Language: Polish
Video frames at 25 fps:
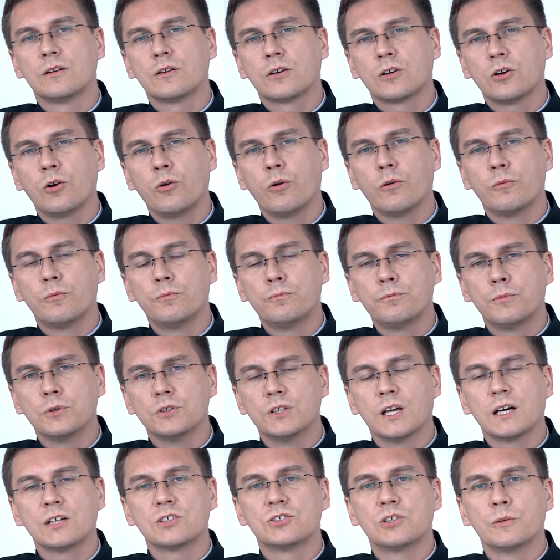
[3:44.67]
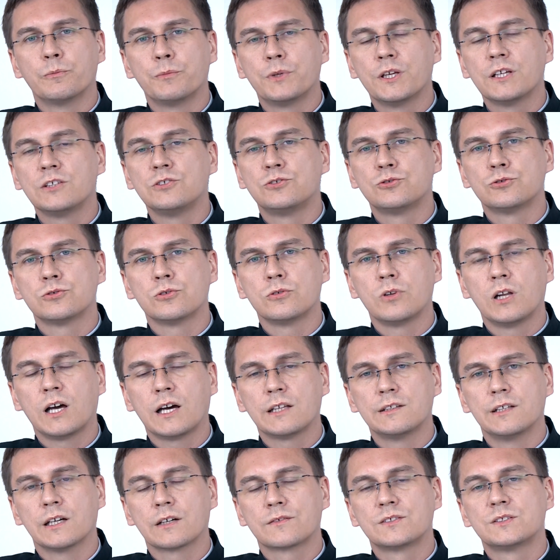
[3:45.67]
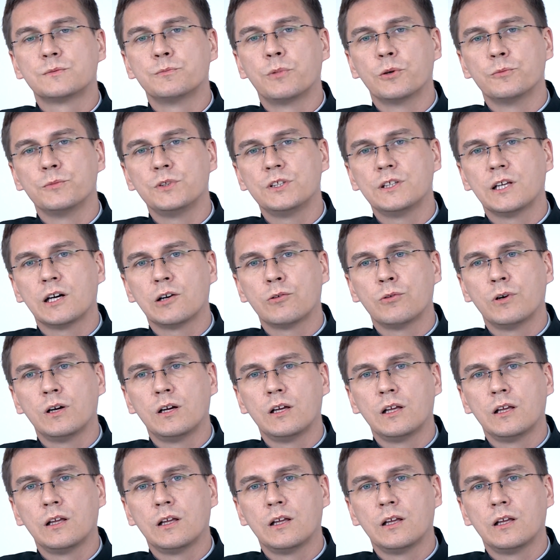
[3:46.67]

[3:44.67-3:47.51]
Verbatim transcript: o bodajże pięciu lat, jak wspominał,